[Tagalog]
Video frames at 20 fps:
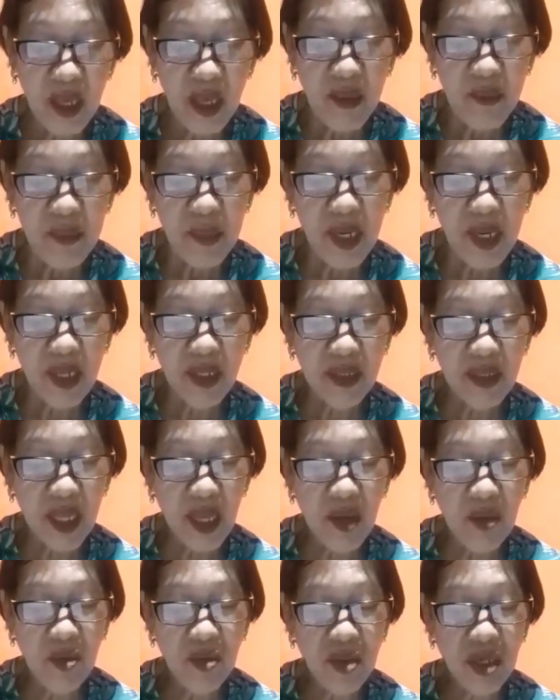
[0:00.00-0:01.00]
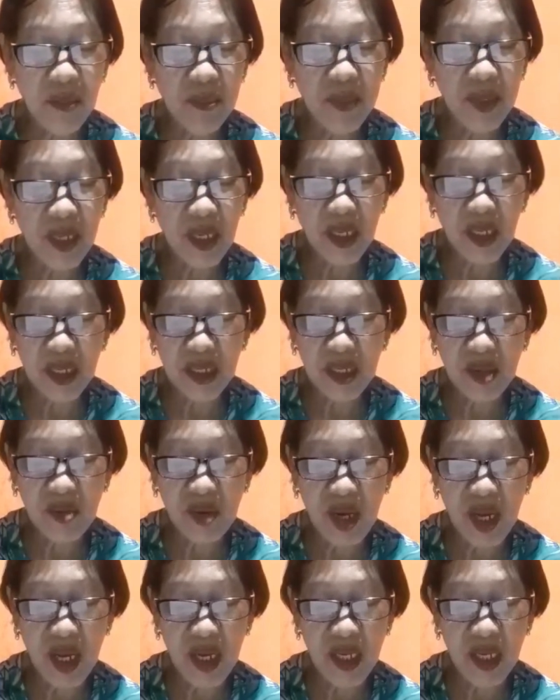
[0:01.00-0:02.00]
Bilang tao na
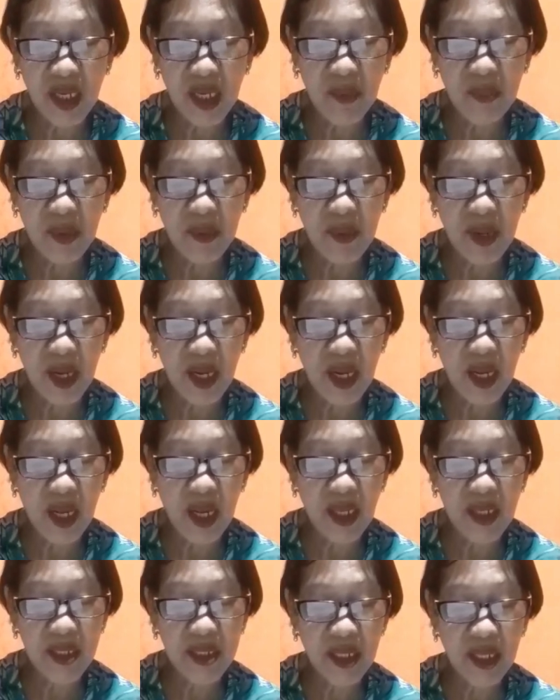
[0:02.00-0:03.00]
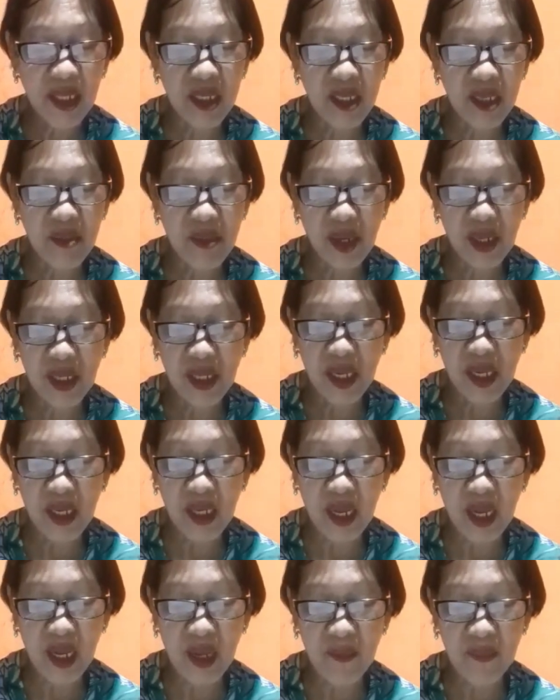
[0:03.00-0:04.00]
pinagkatiwalaan ng kapamahalaan sa kanyang mga
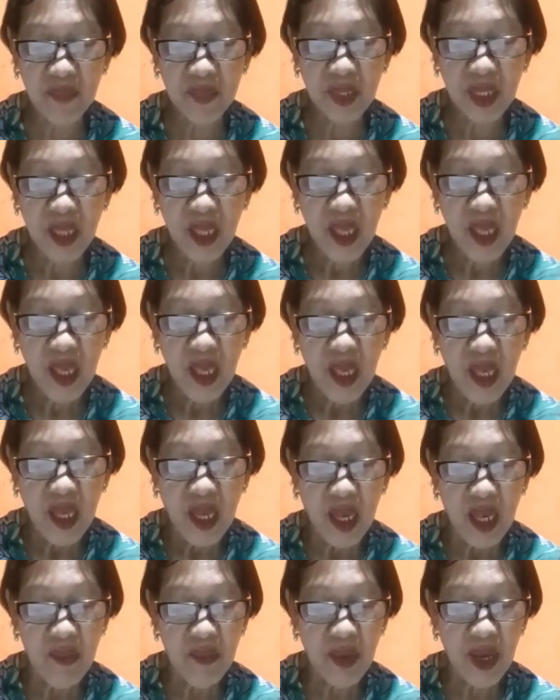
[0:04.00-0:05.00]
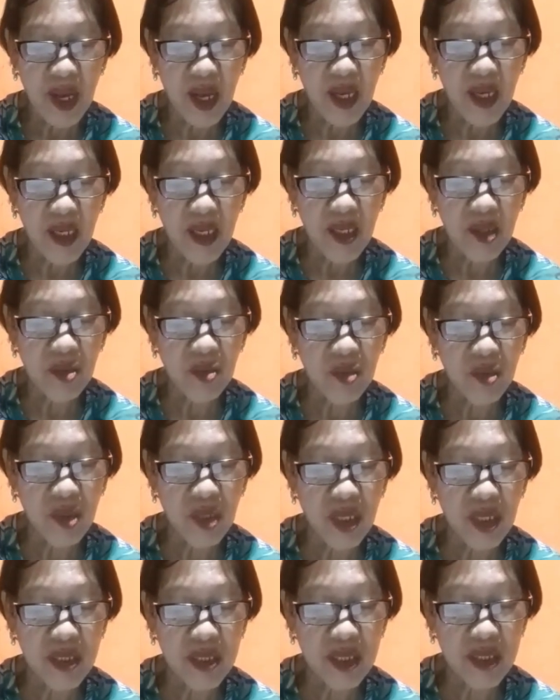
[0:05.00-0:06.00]
nilika, ay maaring ito'y
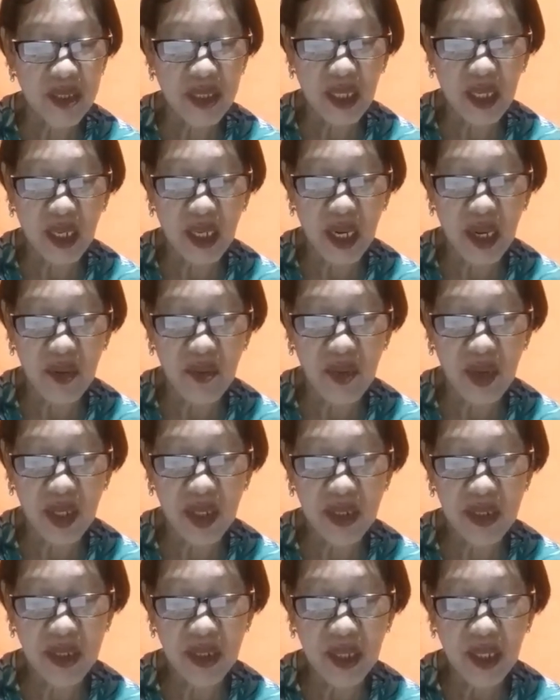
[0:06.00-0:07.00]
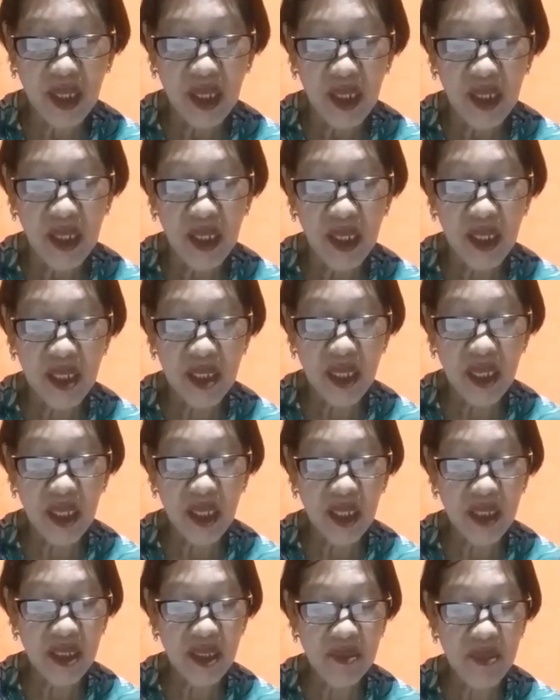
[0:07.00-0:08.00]
nagsasalarawan ng isang
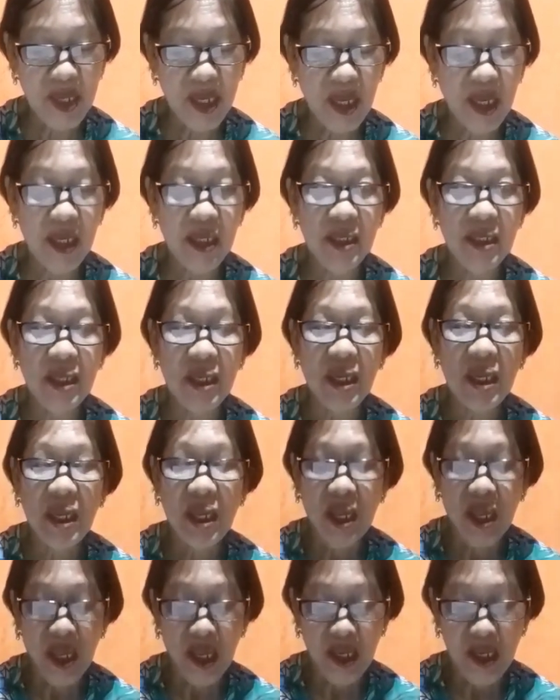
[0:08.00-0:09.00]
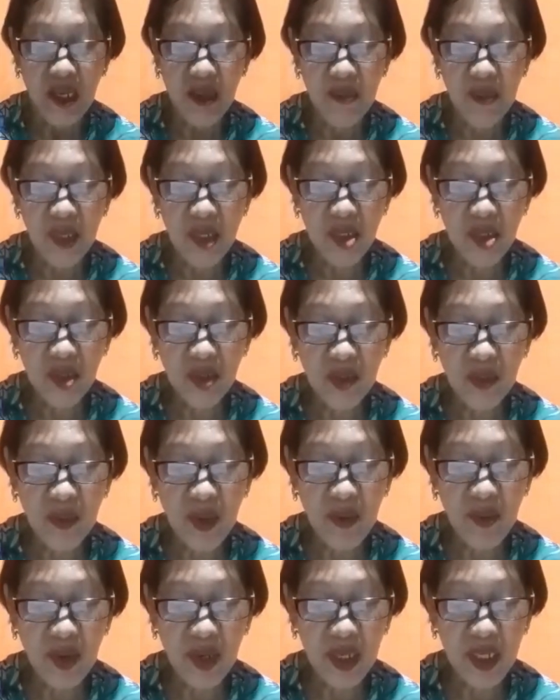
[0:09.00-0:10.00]
kasabihan, The measure of
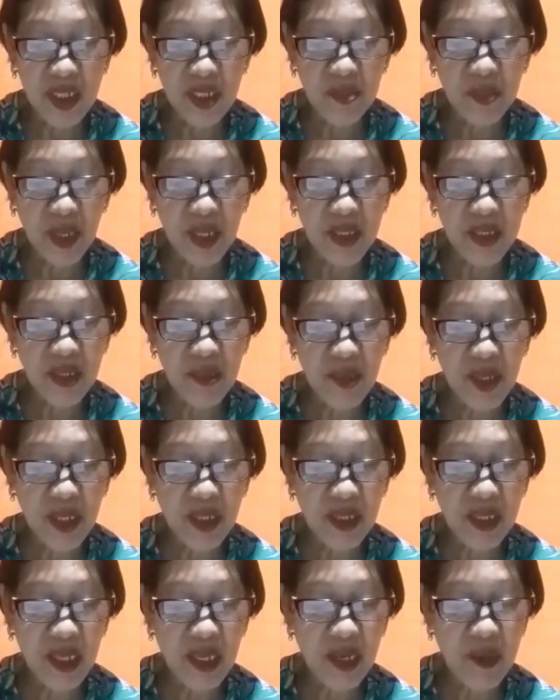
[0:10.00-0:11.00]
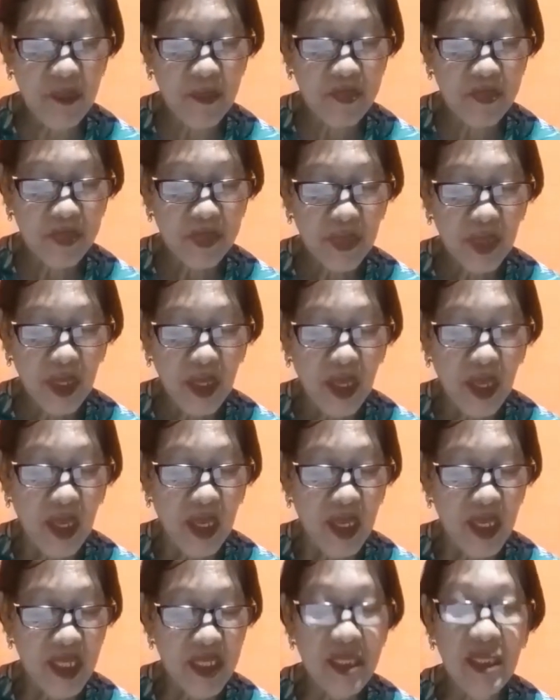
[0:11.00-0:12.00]
our responsibility
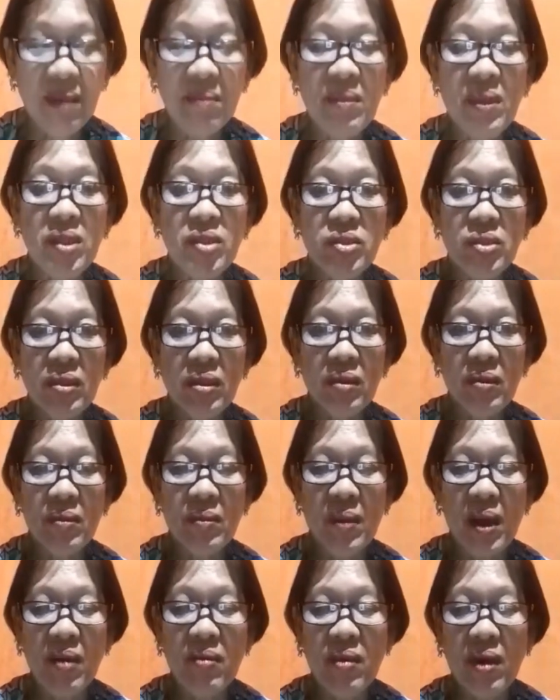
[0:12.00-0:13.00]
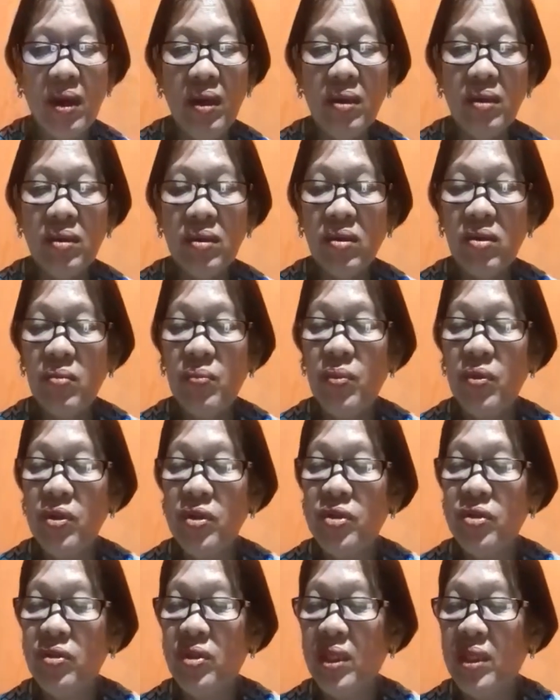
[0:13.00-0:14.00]
is the measure of our
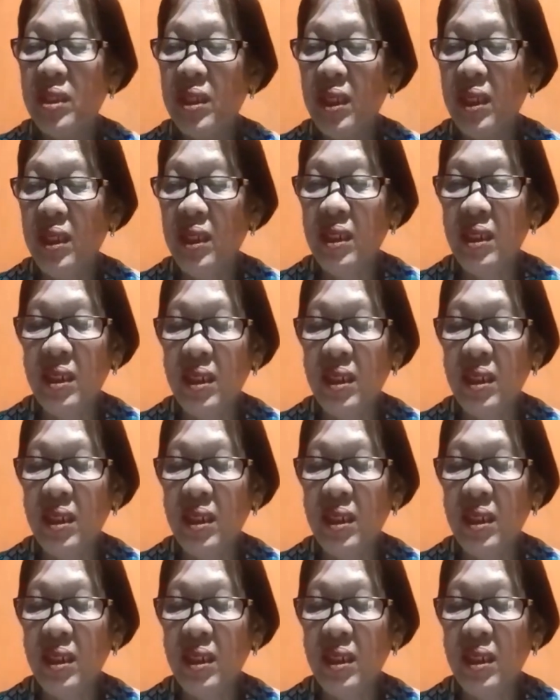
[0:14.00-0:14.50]
opportunity.